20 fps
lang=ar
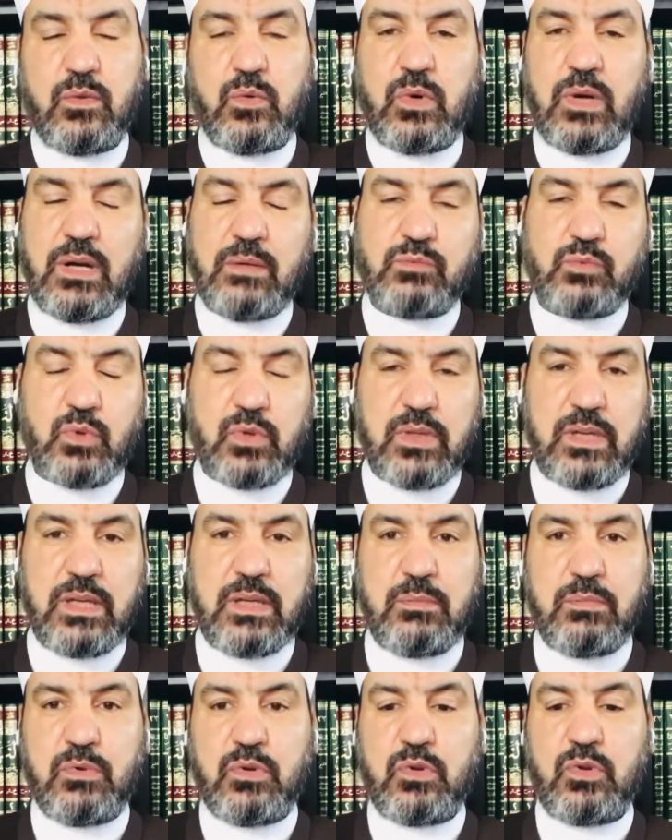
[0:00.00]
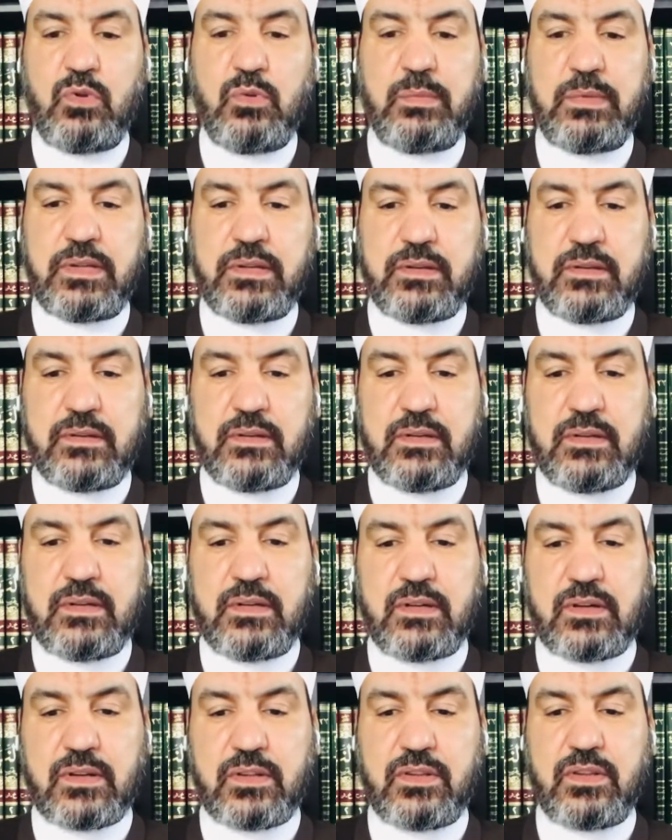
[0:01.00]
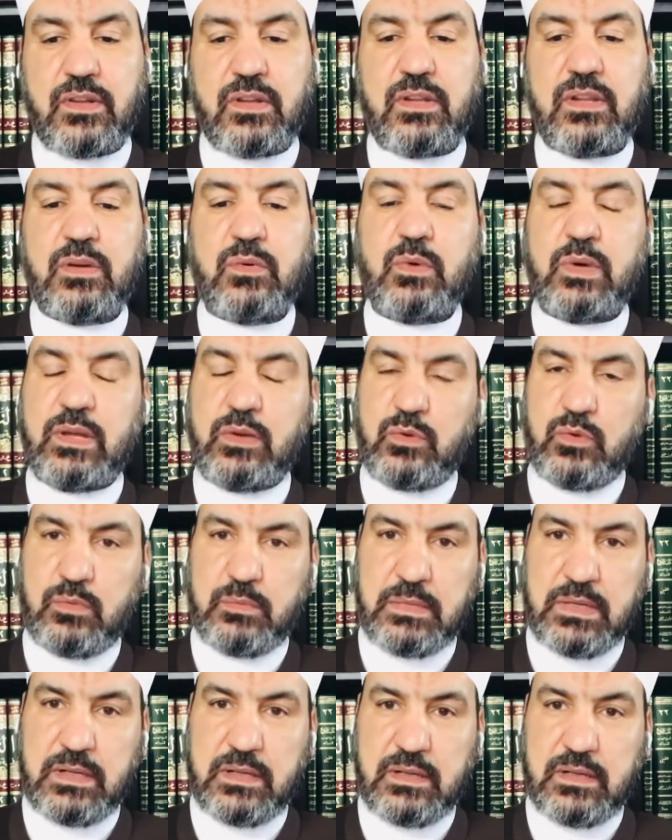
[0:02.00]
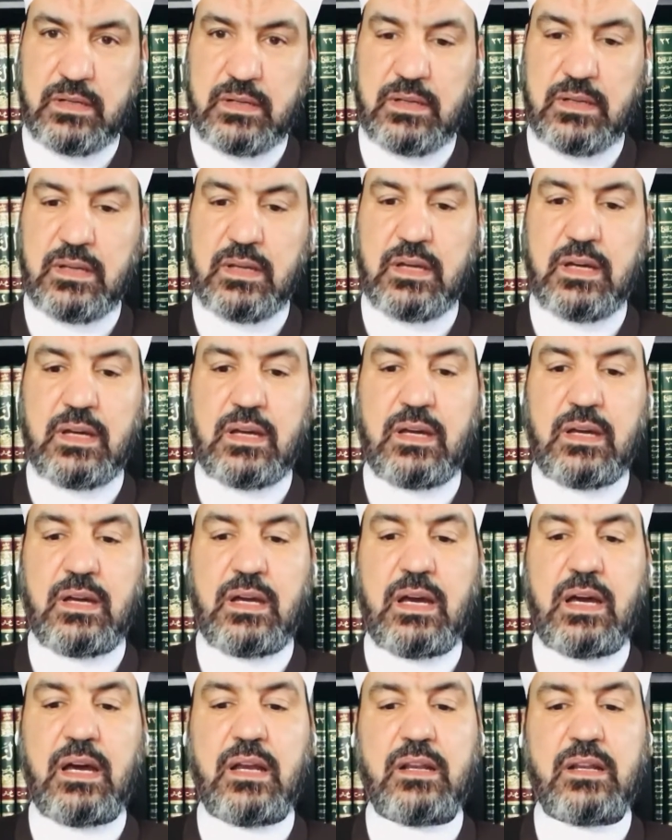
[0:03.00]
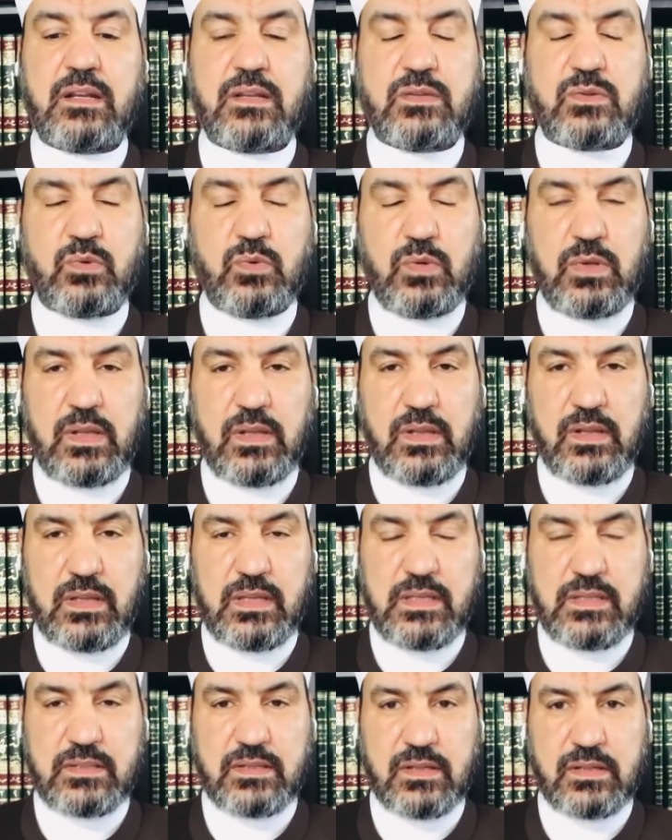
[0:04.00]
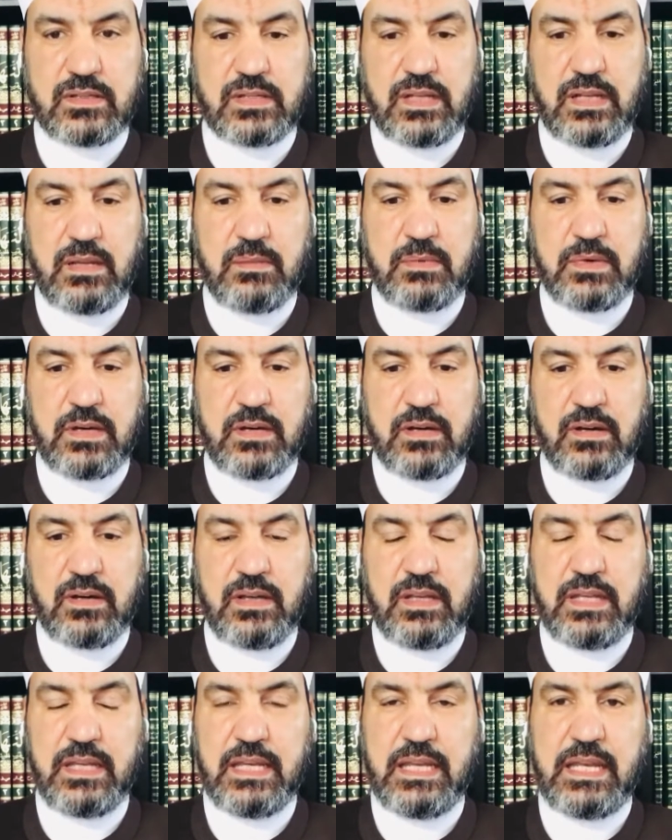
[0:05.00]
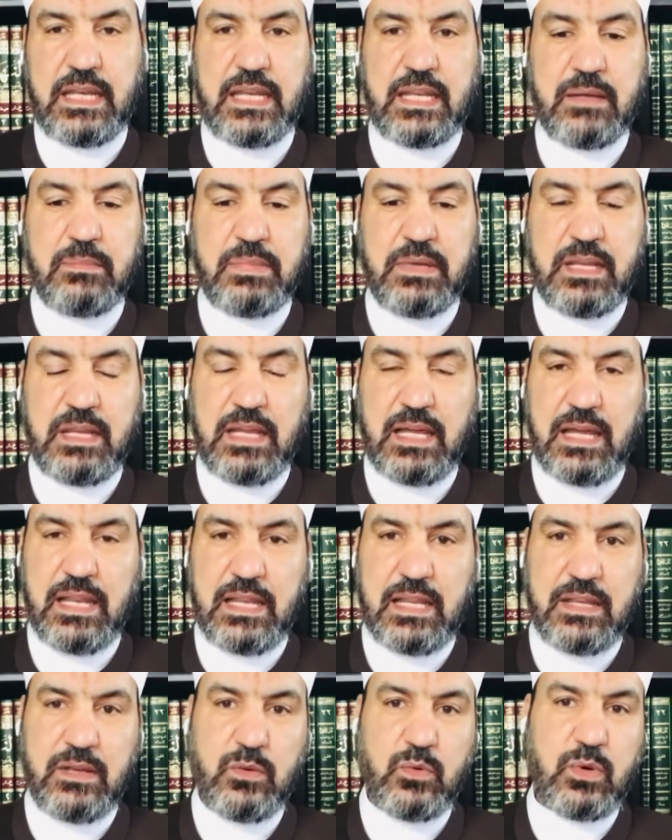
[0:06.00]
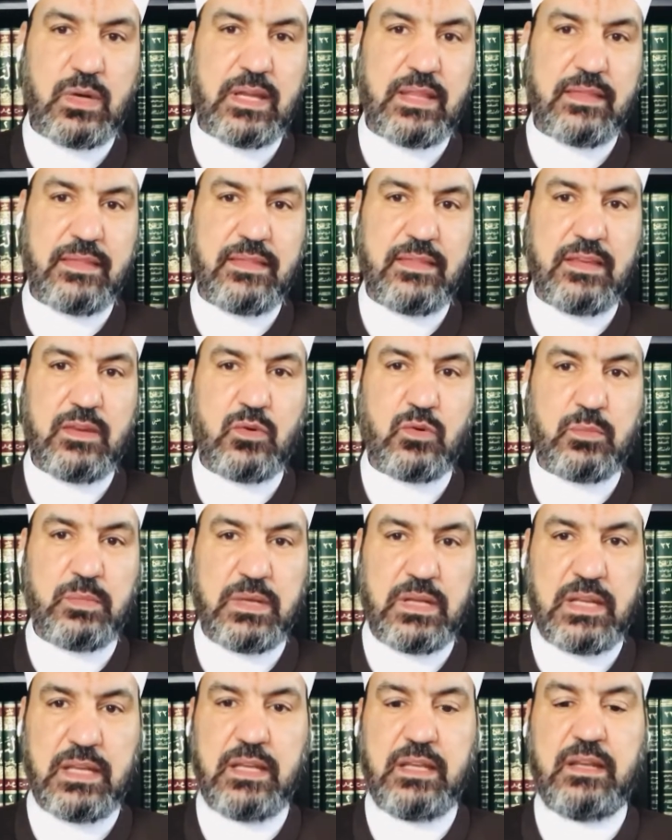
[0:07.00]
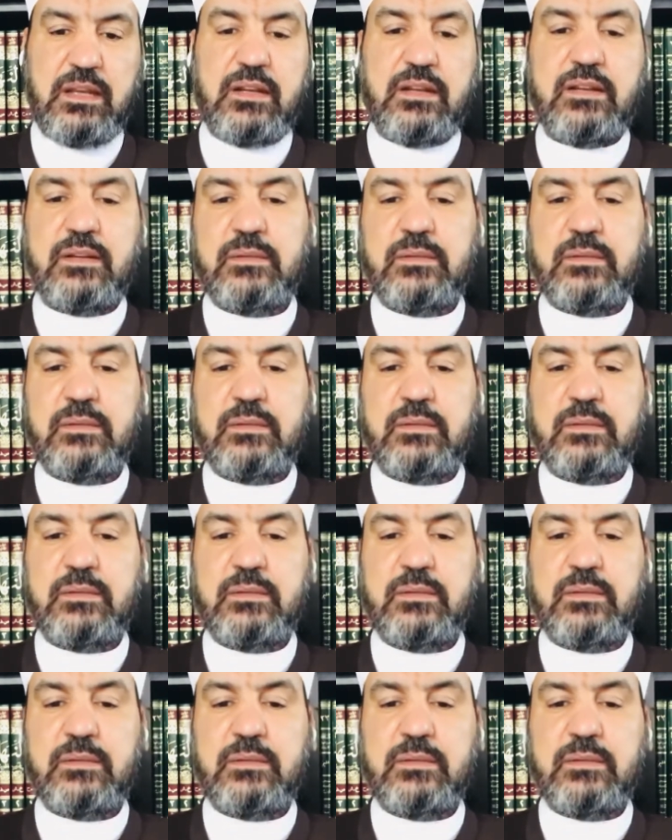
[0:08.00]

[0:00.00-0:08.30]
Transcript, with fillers: هو عبد الله بن عمر رضي الله عنهما أن رسول الله صلى الله عليه وسلم قال إن بلالا يؤذن بليل